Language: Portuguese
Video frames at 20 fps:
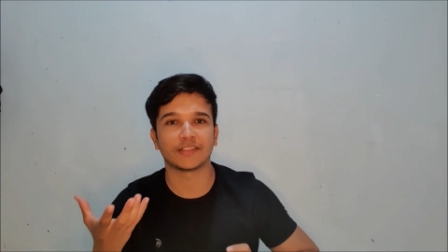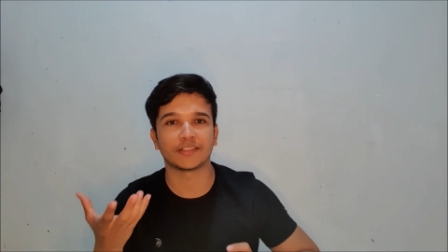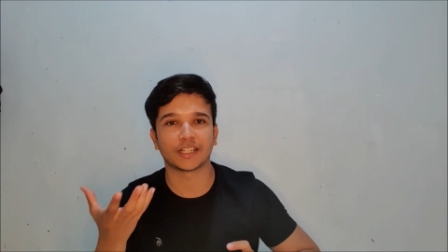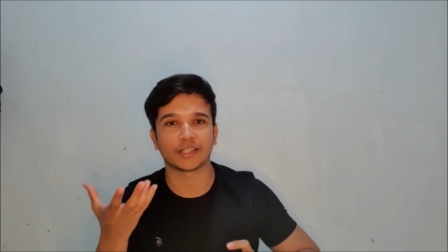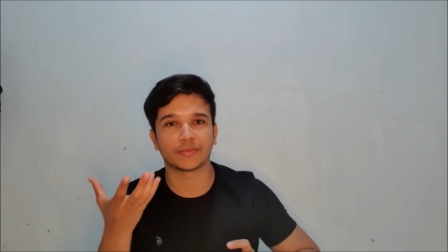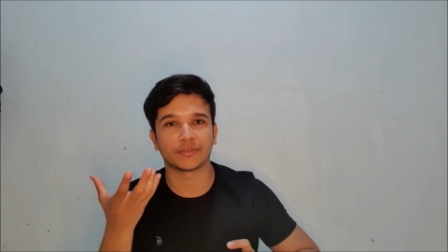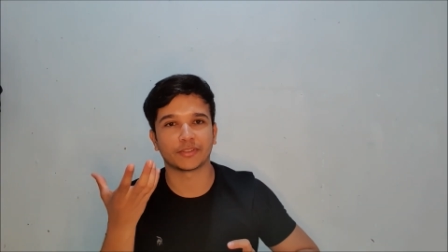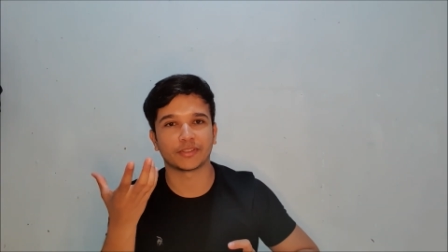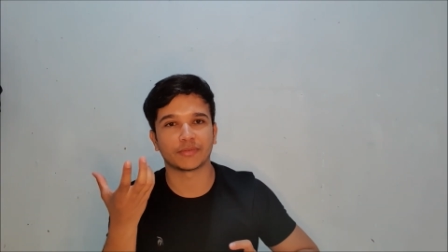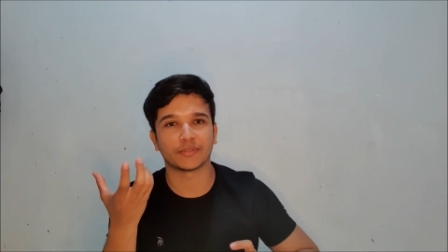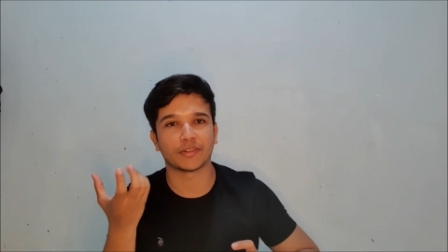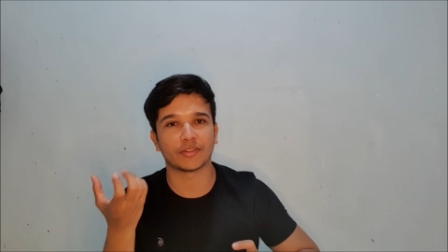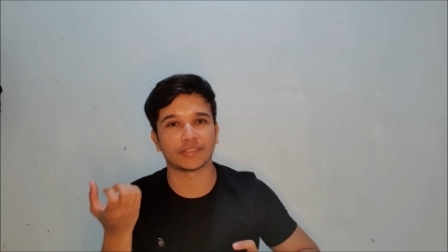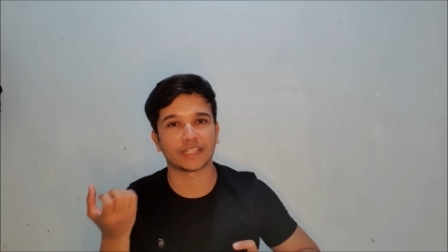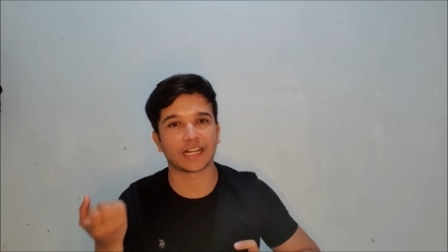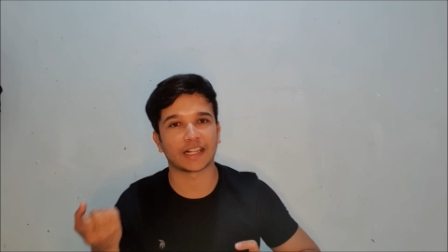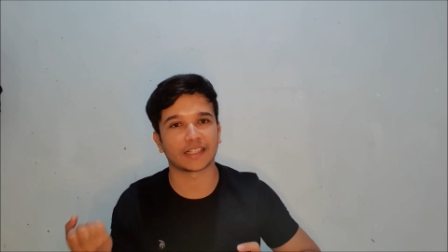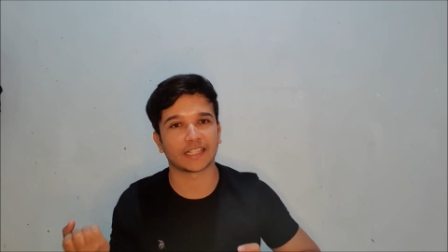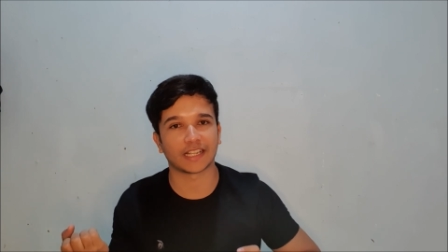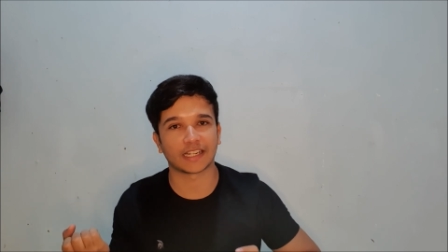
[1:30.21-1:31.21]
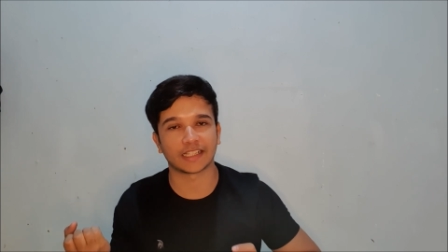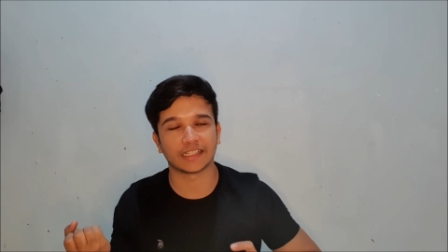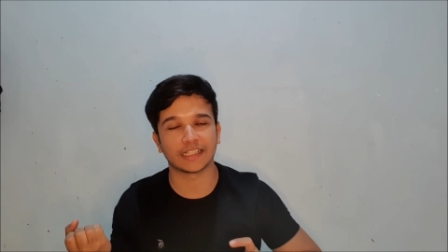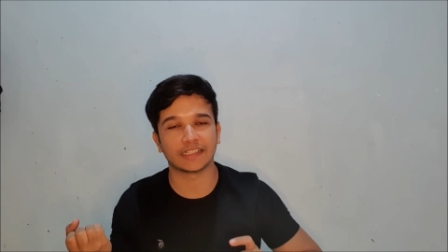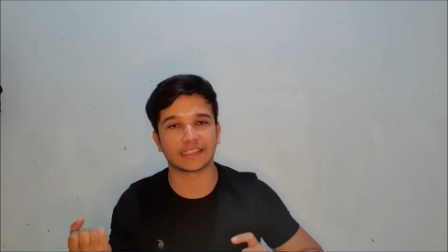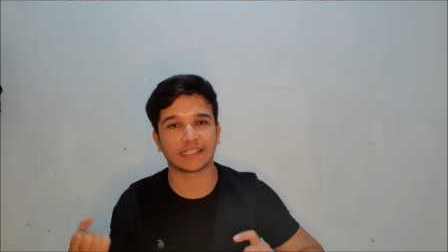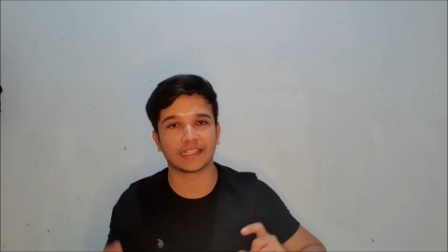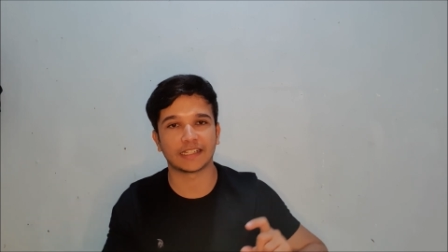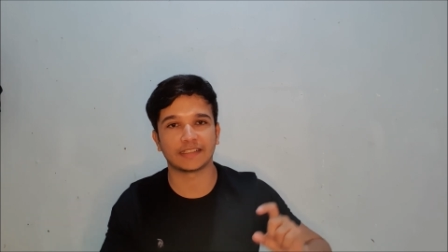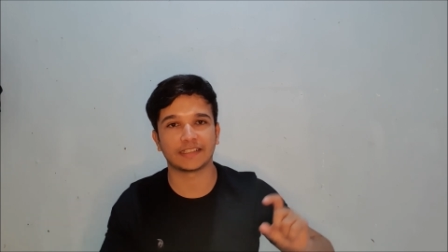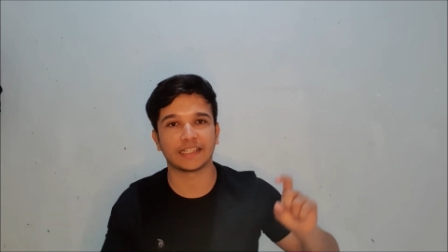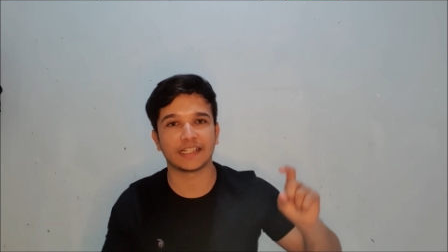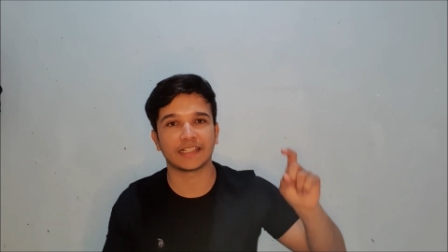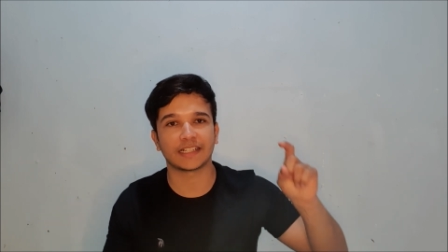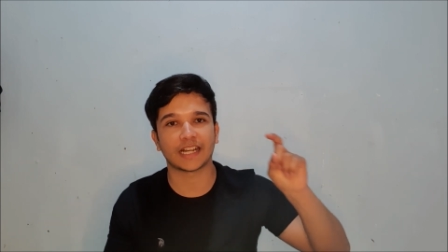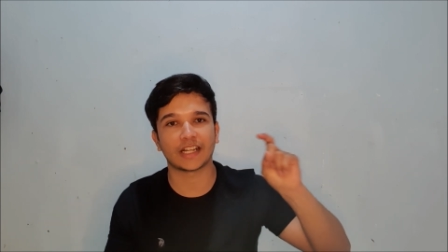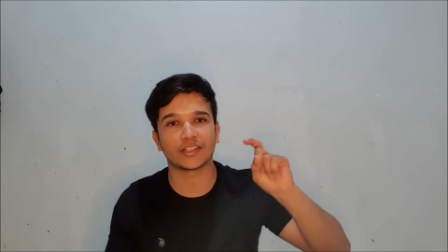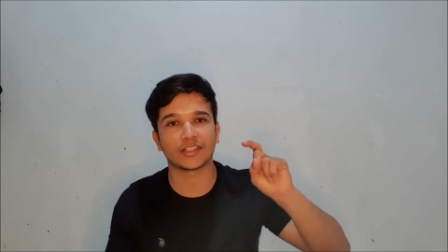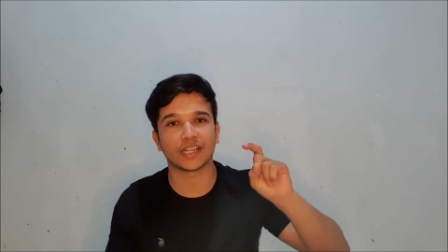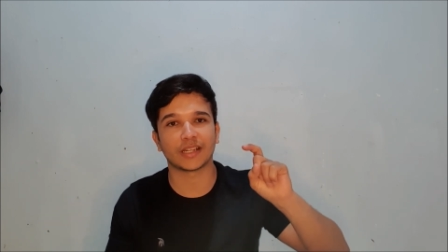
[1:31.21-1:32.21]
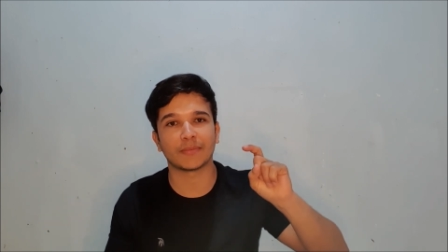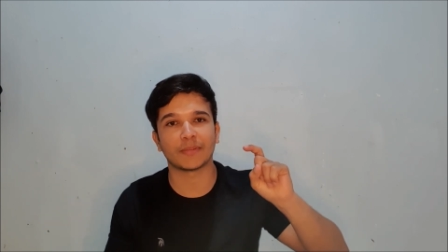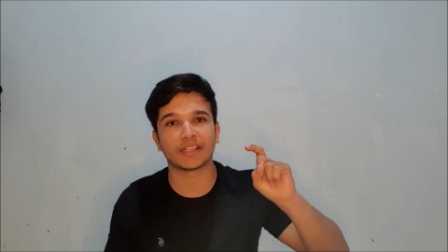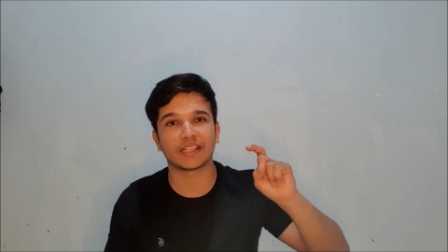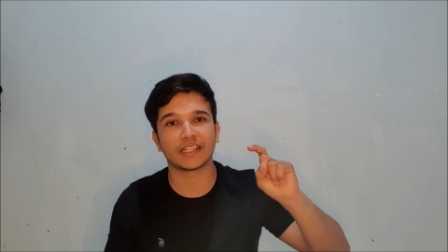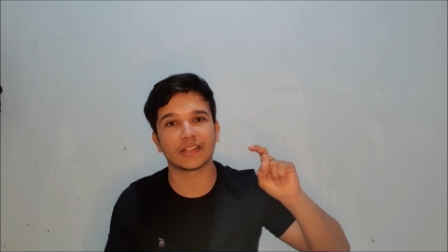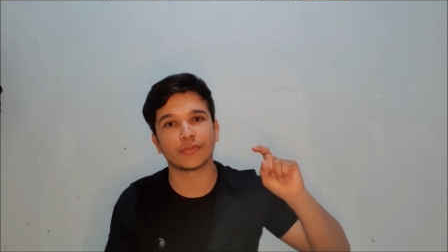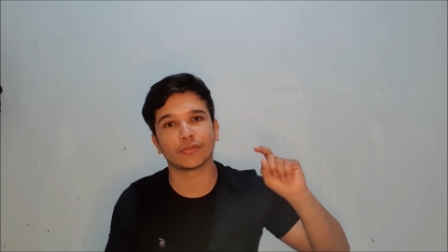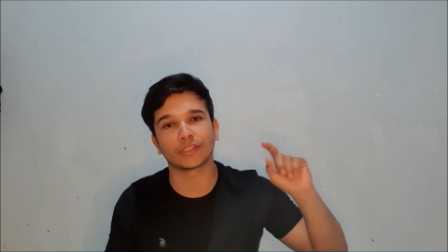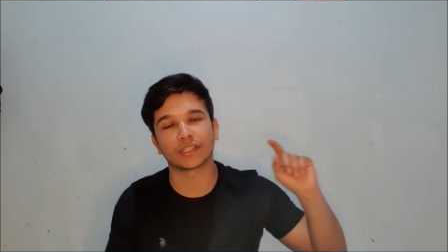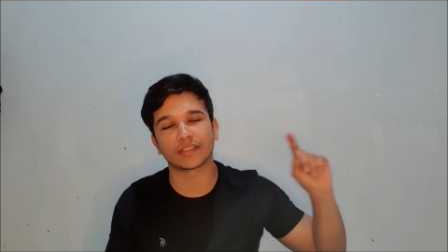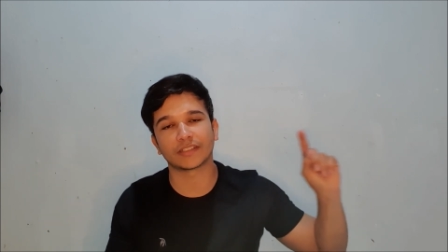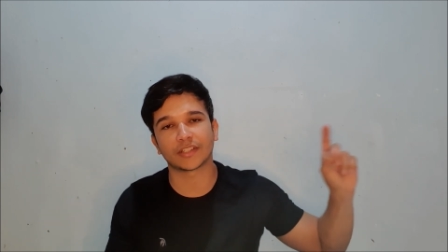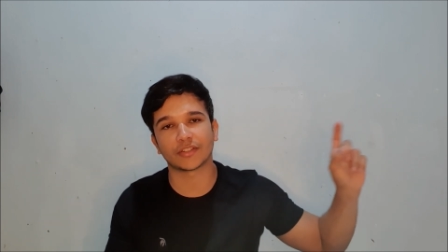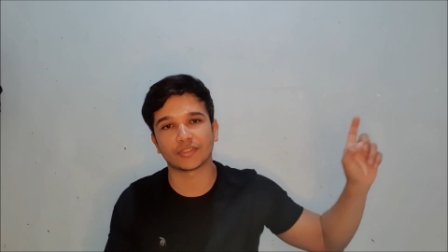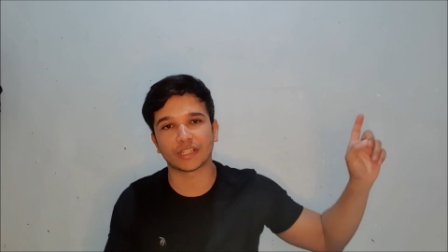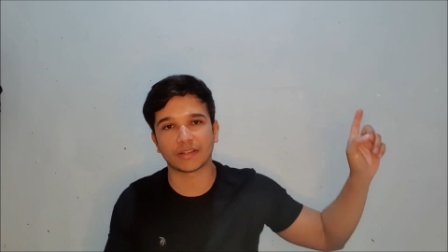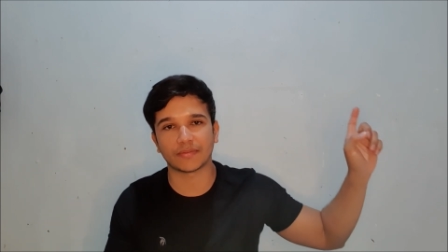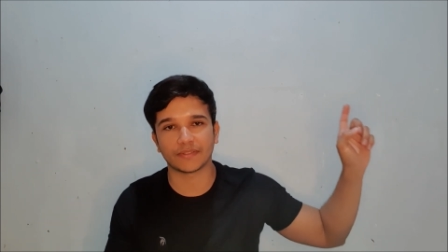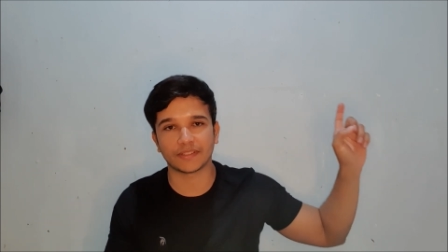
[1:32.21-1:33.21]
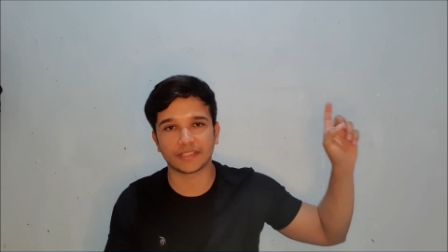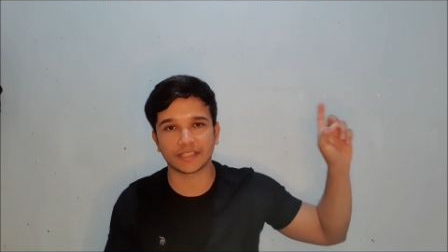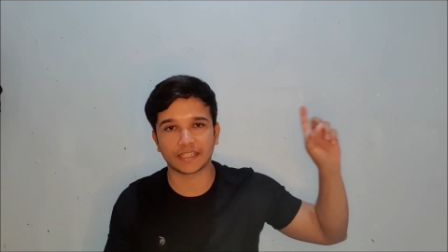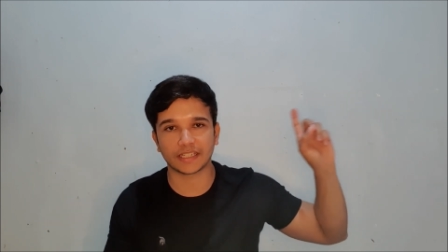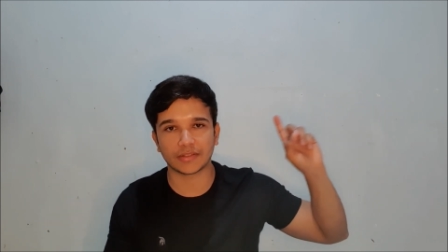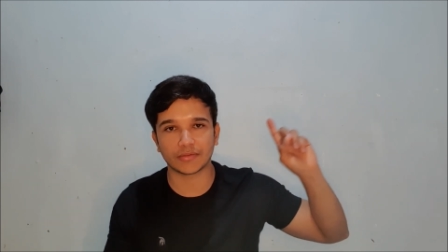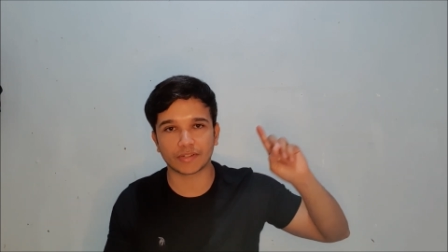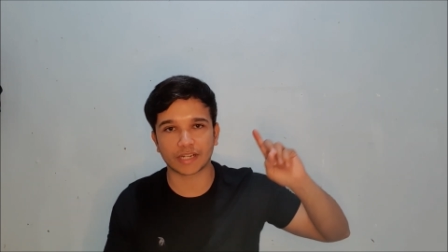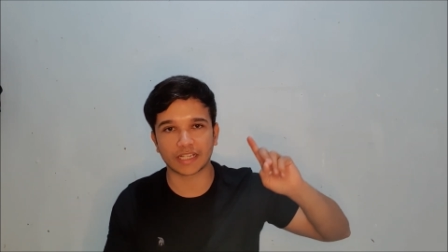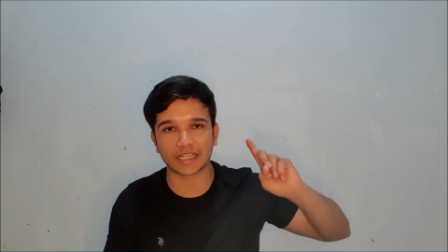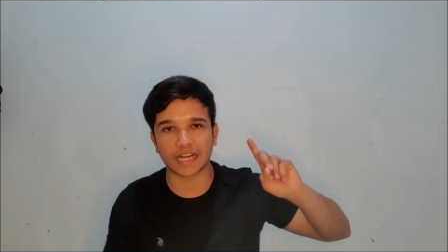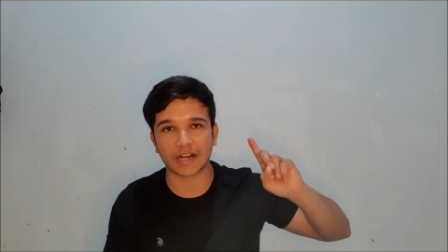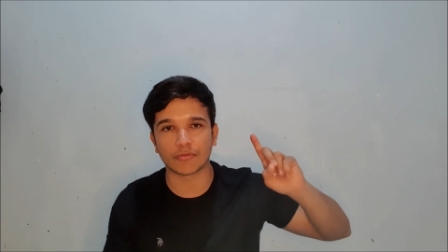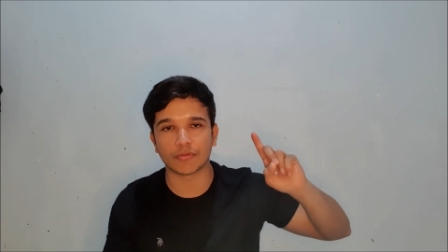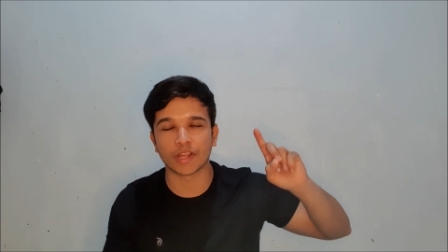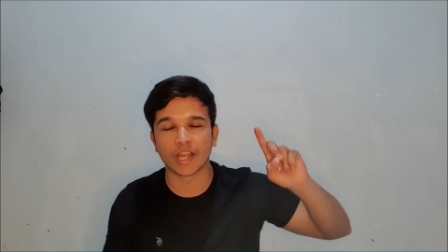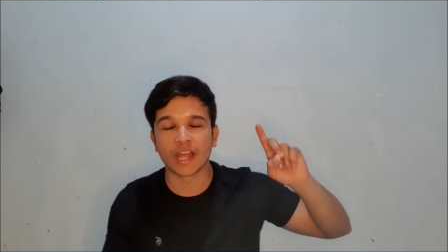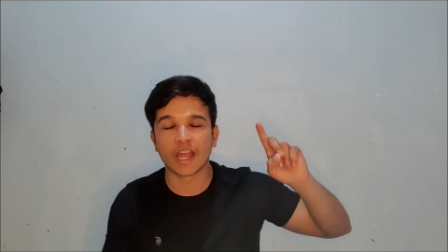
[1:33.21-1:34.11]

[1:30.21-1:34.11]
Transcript: já que você vai usar a clara nessa receita, a gema tem outras que eu já fiz aqui no canal.